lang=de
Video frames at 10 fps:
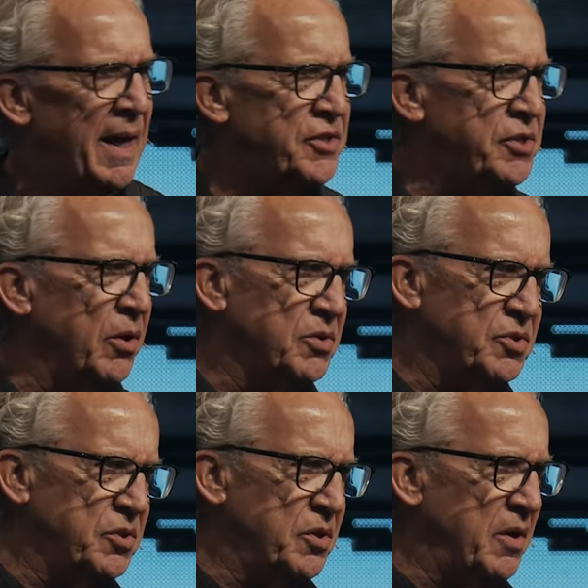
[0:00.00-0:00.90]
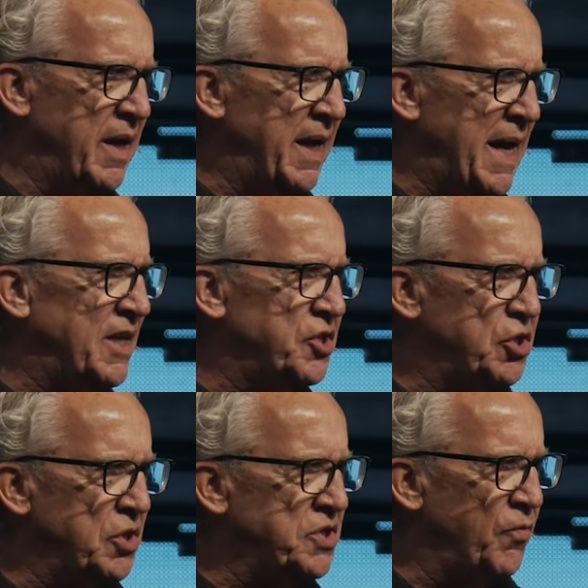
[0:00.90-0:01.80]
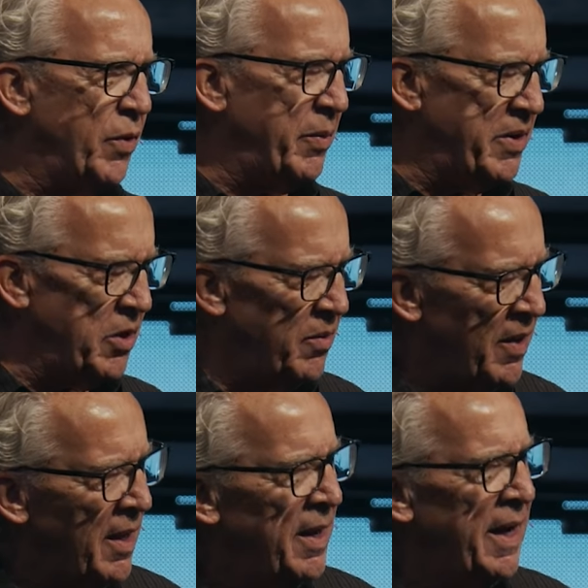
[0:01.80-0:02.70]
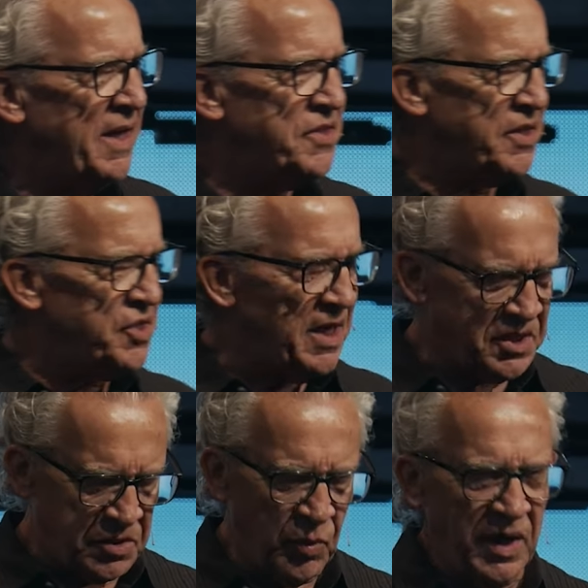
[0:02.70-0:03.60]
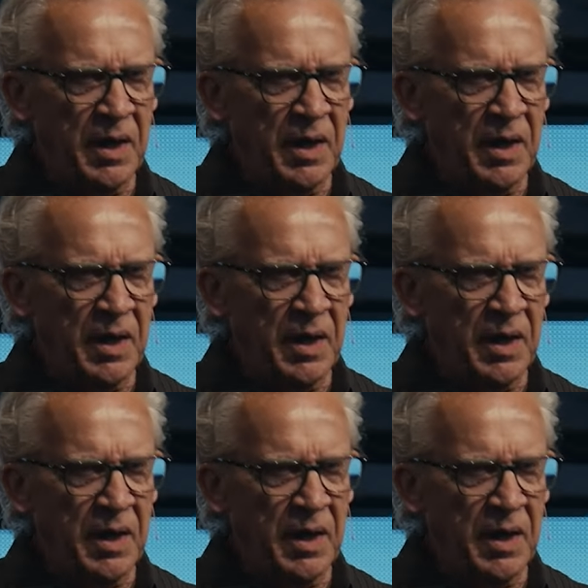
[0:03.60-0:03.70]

von sieben Jahren Hungersnot. Und so fragt er Josef, was sollen wir tun?